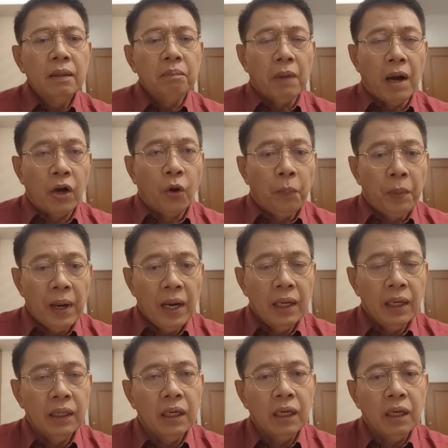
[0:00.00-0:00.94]
Bago pa
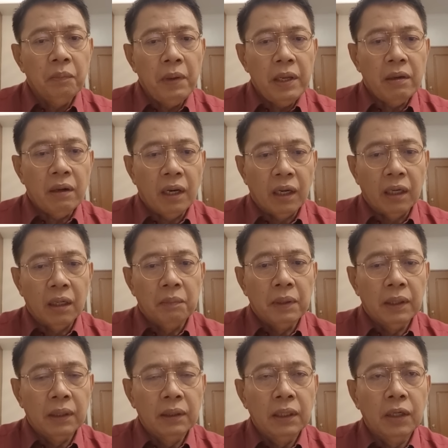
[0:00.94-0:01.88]
nga lang naging mayor, wala
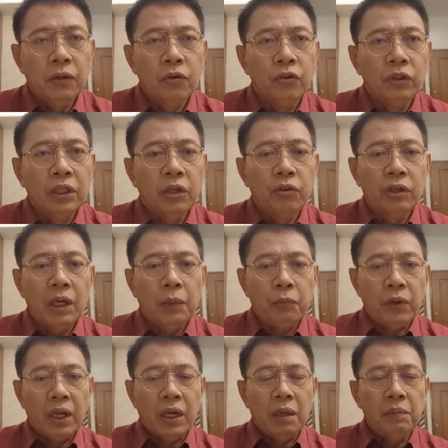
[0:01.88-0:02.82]
namang nang,
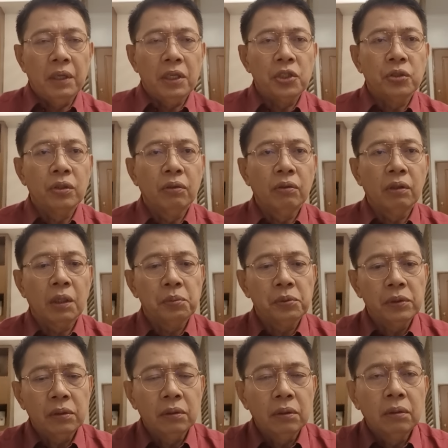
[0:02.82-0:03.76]
nangurap, wala namang issue ng
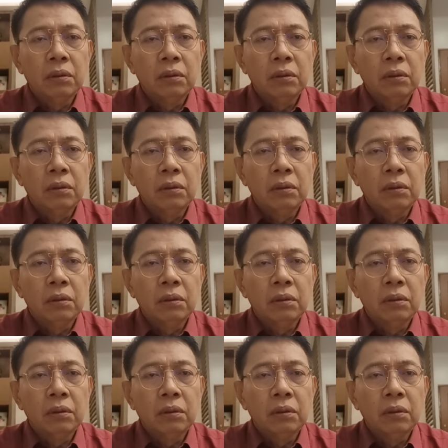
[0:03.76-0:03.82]
korupsyon.